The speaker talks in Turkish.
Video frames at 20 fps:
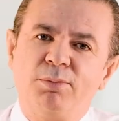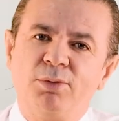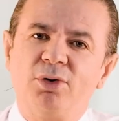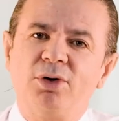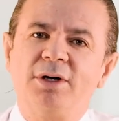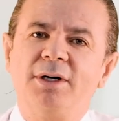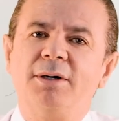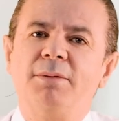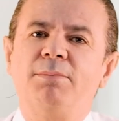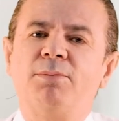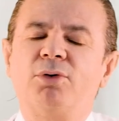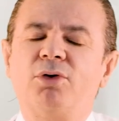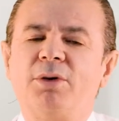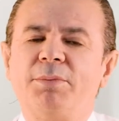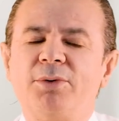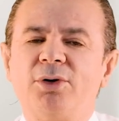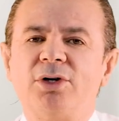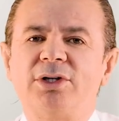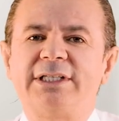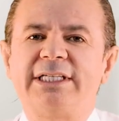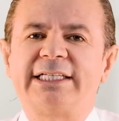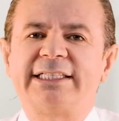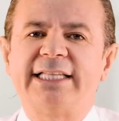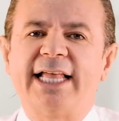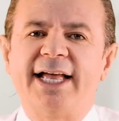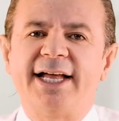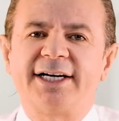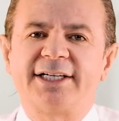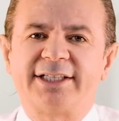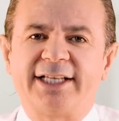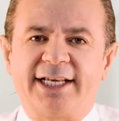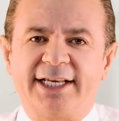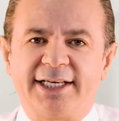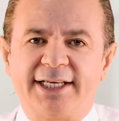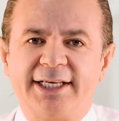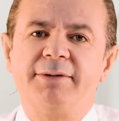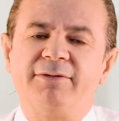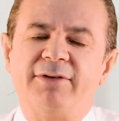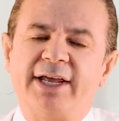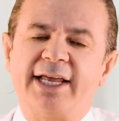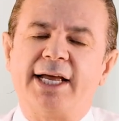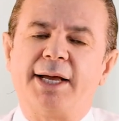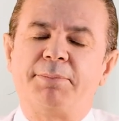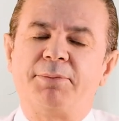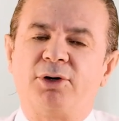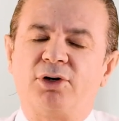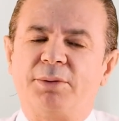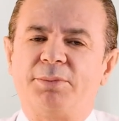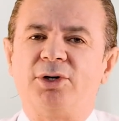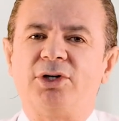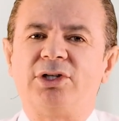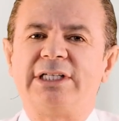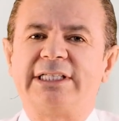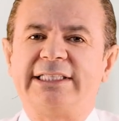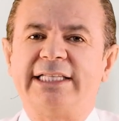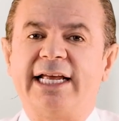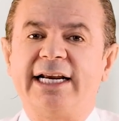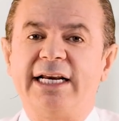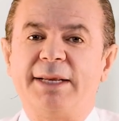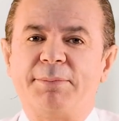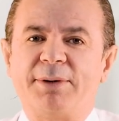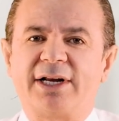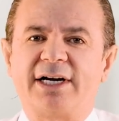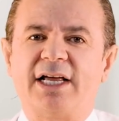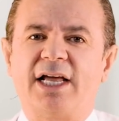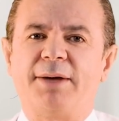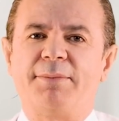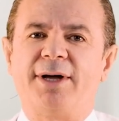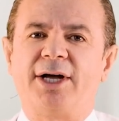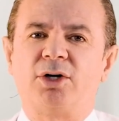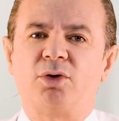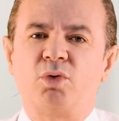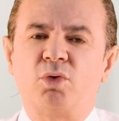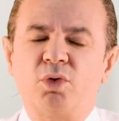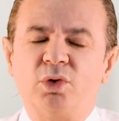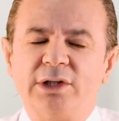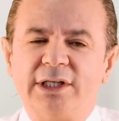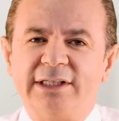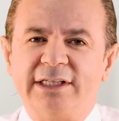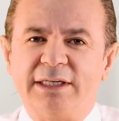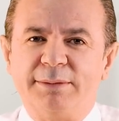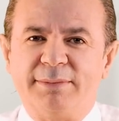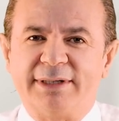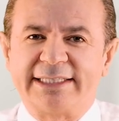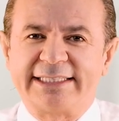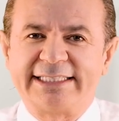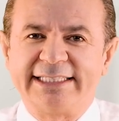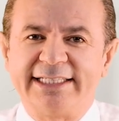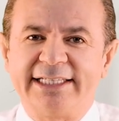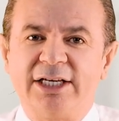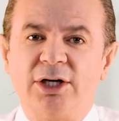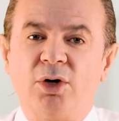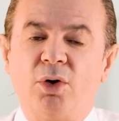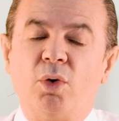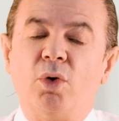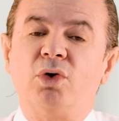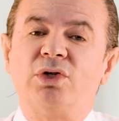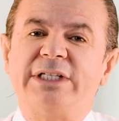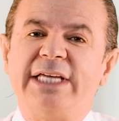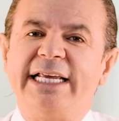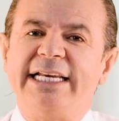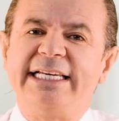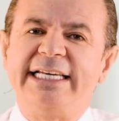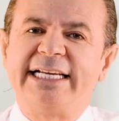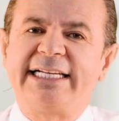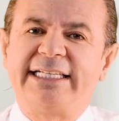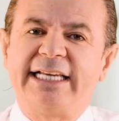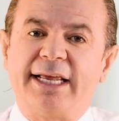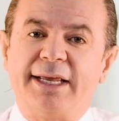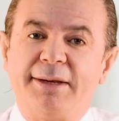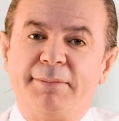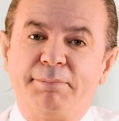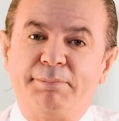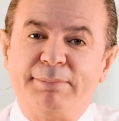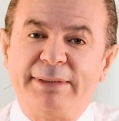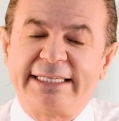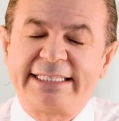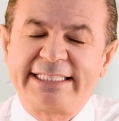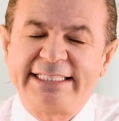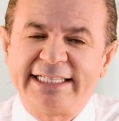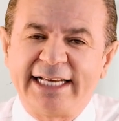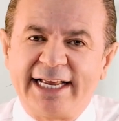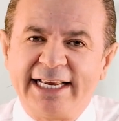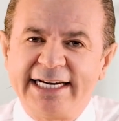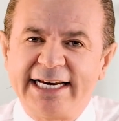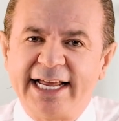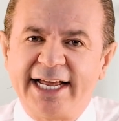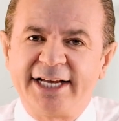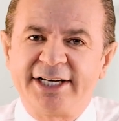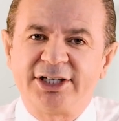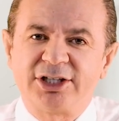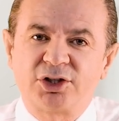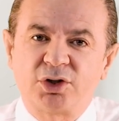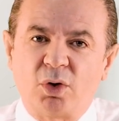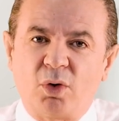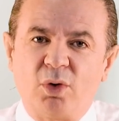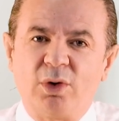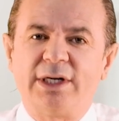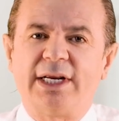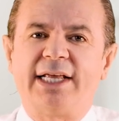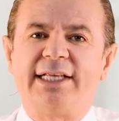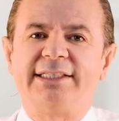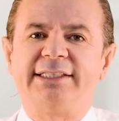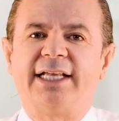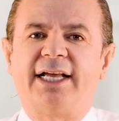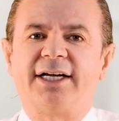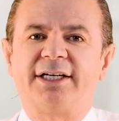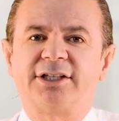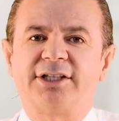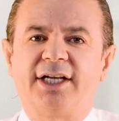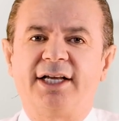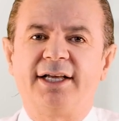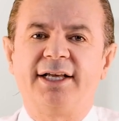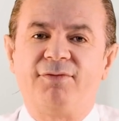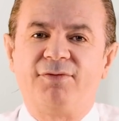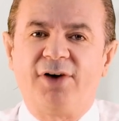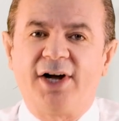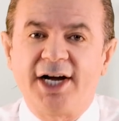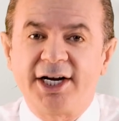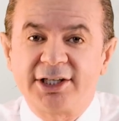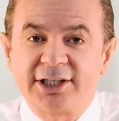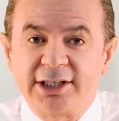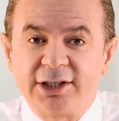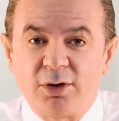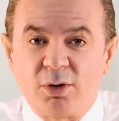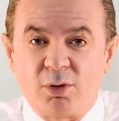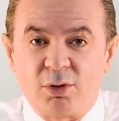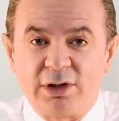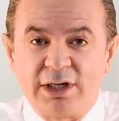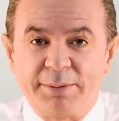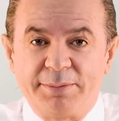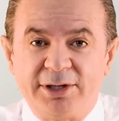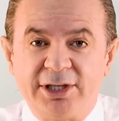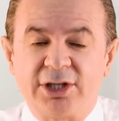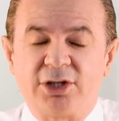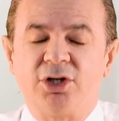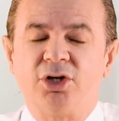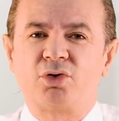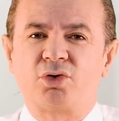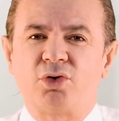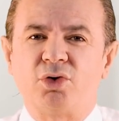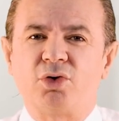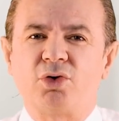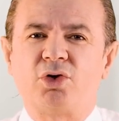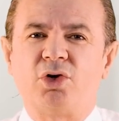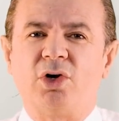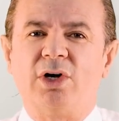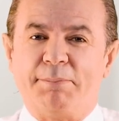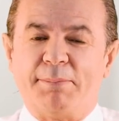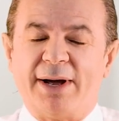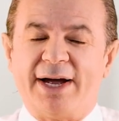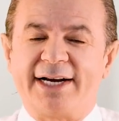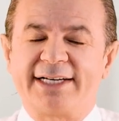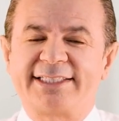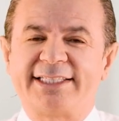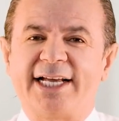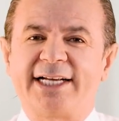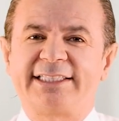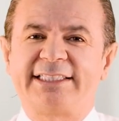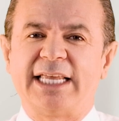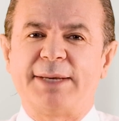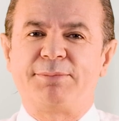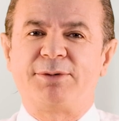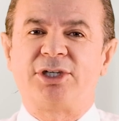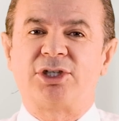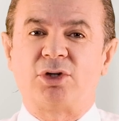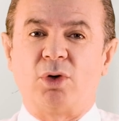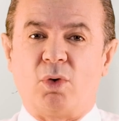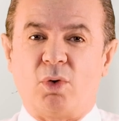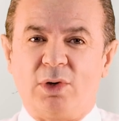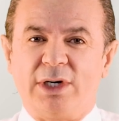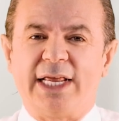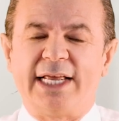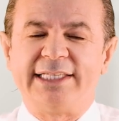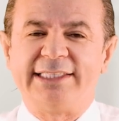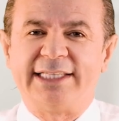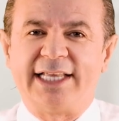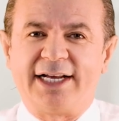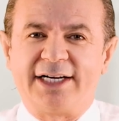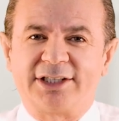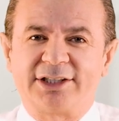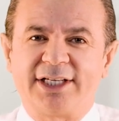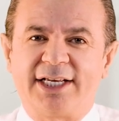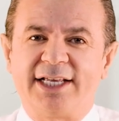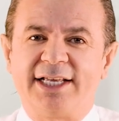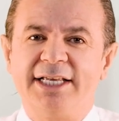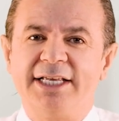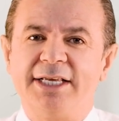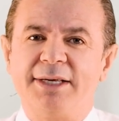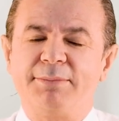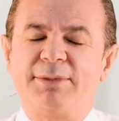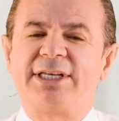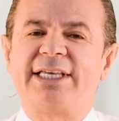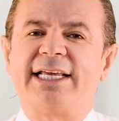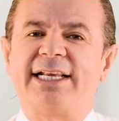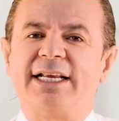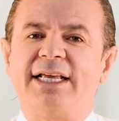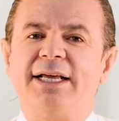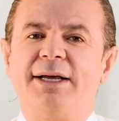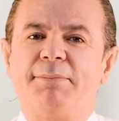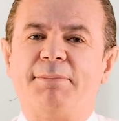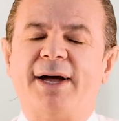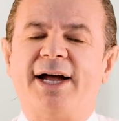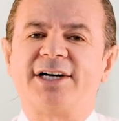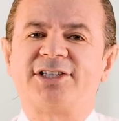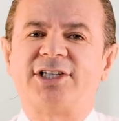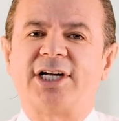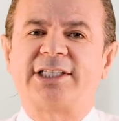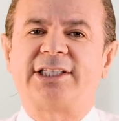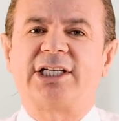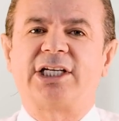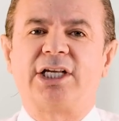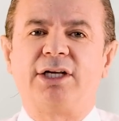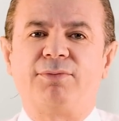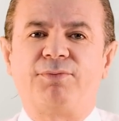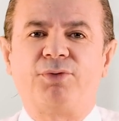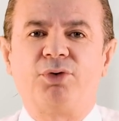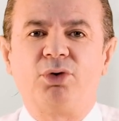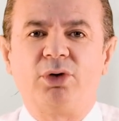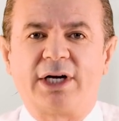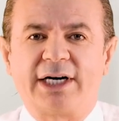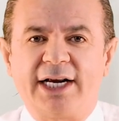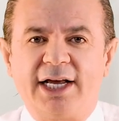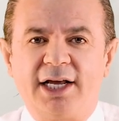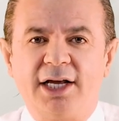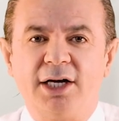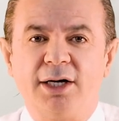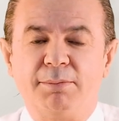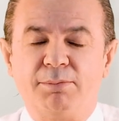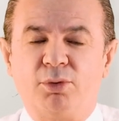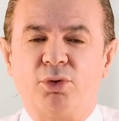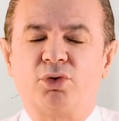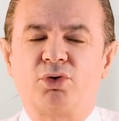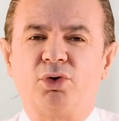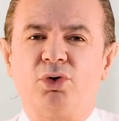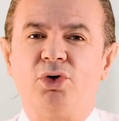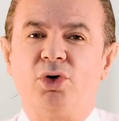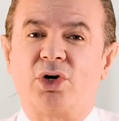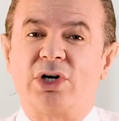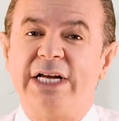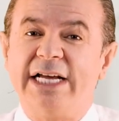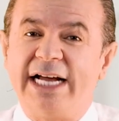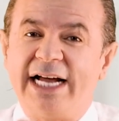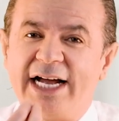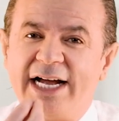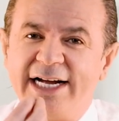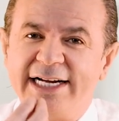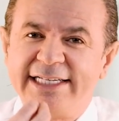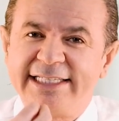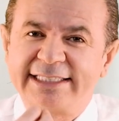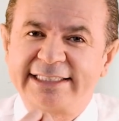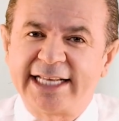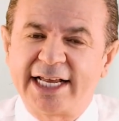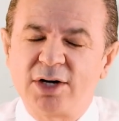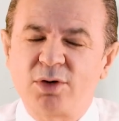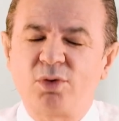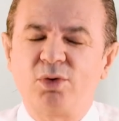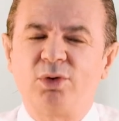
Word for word: Bu probiyotikler de veya probiyotiklerle beraber kullanılması özellikle besin alerjisi olanlarda faydalı olabilir. Çünkü bağırsak tepkisi olanlarda bir kere bağırsaktaki flora bozuluyor. Ağızdan